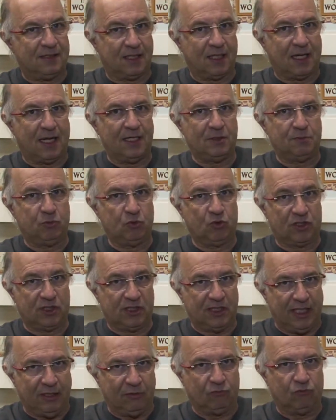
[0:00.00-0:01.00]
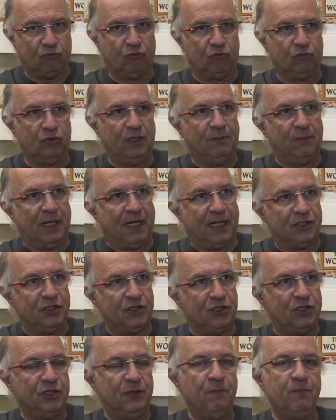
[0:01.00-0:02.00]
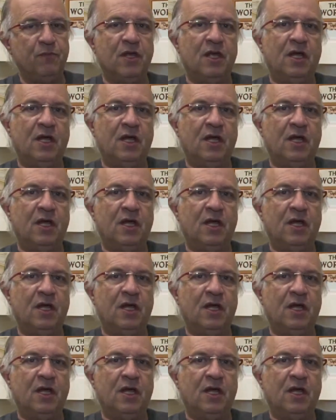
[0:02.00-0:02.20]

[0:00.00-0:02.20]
traz para o centro do debate